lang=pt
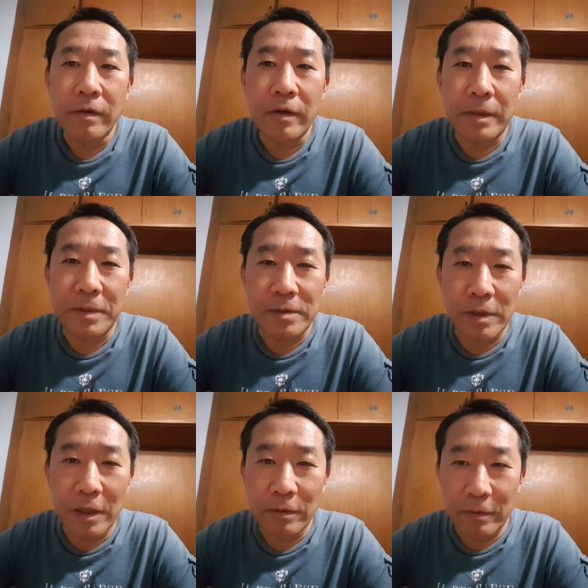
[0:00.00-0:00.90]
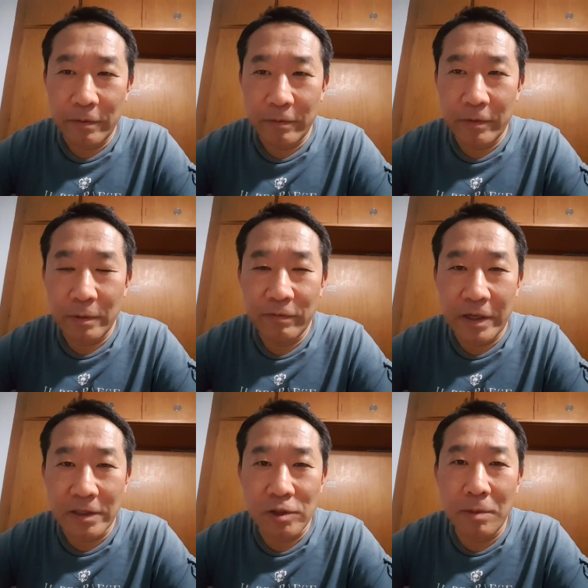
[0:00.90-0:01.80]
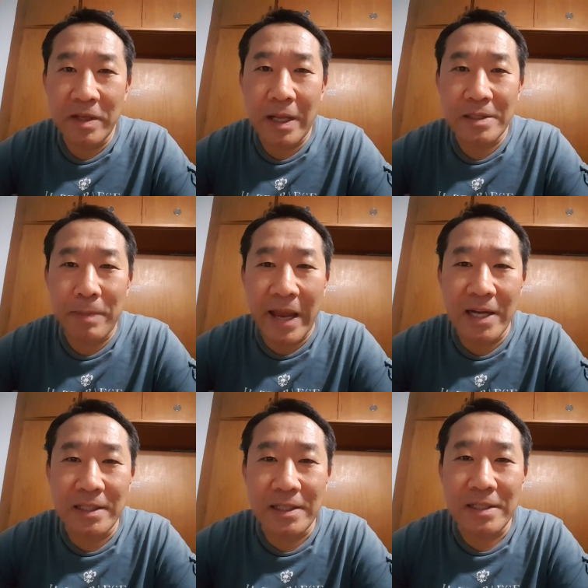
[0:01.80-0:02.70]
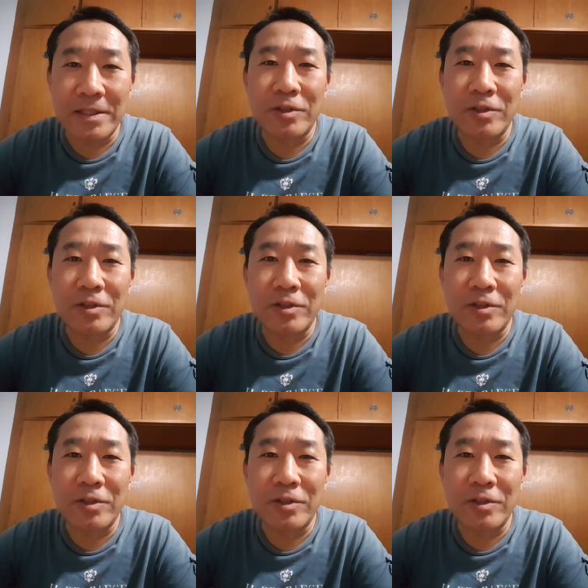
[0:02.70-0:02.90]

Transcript: Olá pessoal, vamos falar sobre as perdas.